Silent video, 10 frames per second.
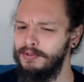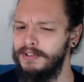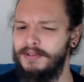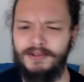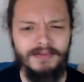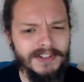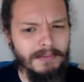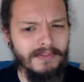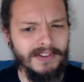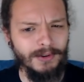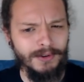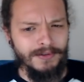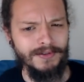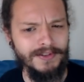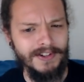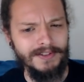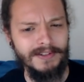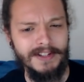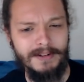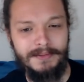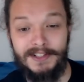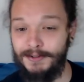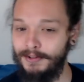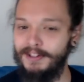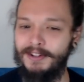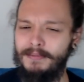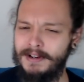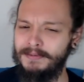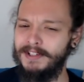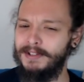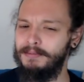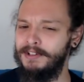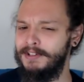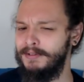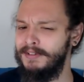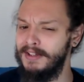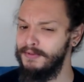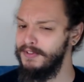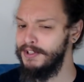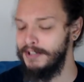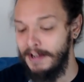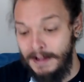Então, se você me vê todos os dias com essa camiseta, escolhi até uma camiseta bonita do Dead Fish.